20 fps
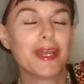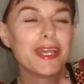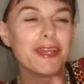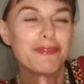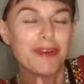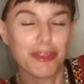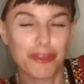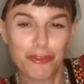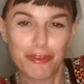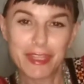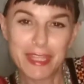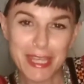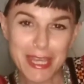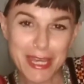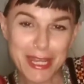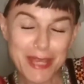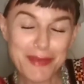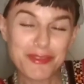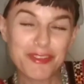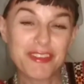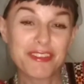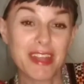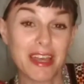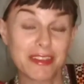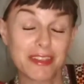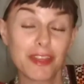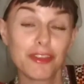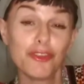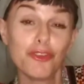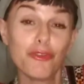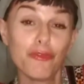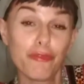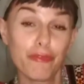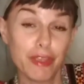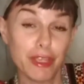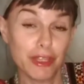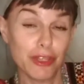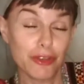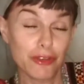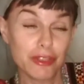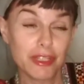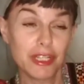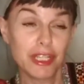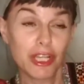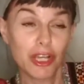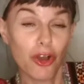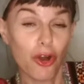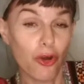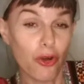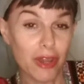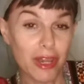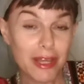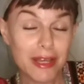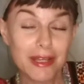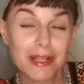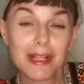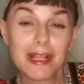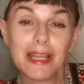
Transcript: Vado a vedere, si tratta di un video di Nicole